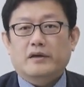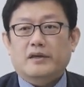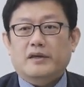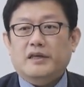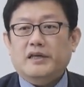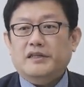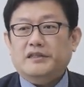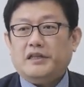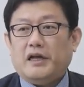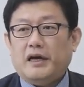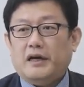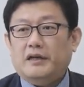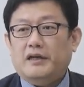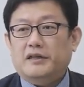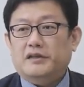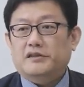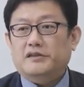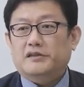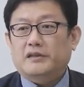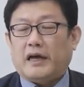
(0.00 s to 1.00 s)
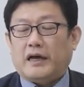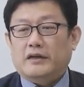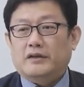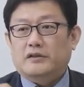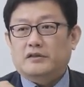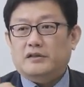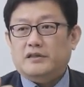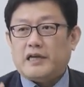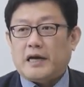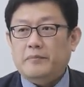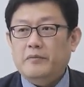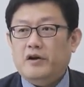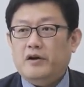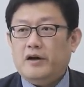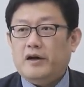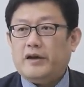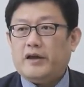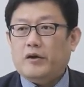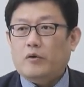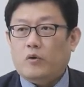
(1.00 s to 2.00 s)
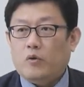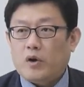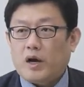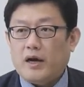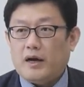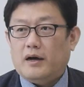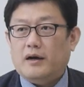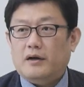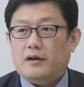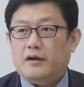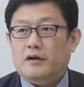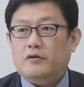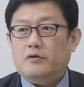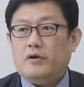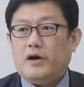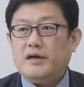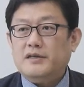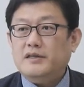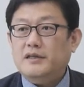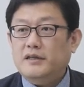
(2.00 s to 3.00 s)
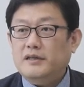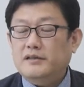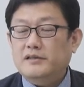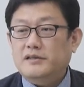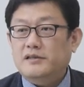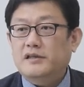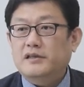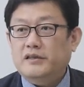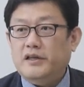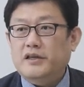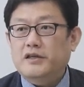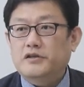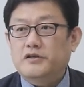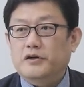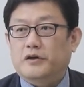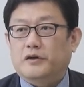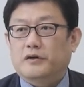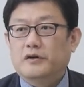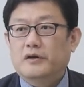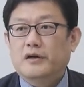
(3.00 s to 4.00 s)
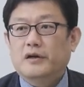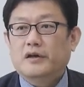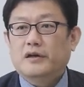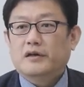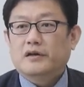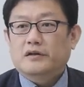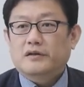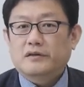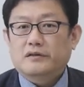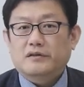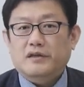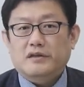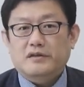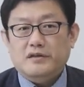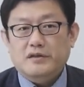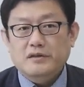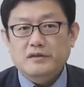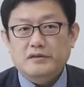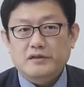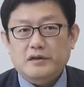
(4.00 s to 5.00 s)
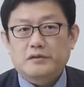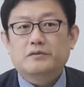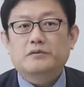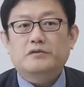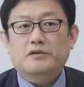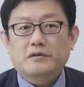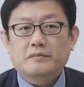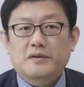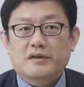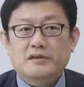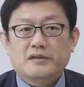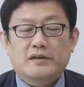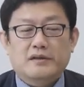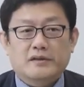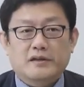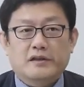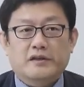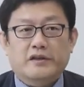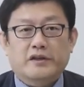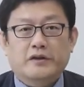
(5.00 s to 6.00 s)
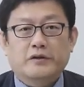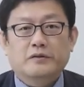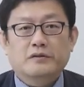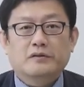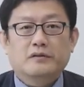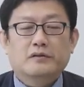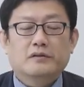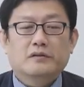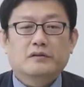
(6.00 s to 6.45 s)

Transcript: 이 사안에 대해서 나는 자명하게 오라 라고 확신이 드실 때 있죠. 그때 진짜 조심하셔야 될 때요.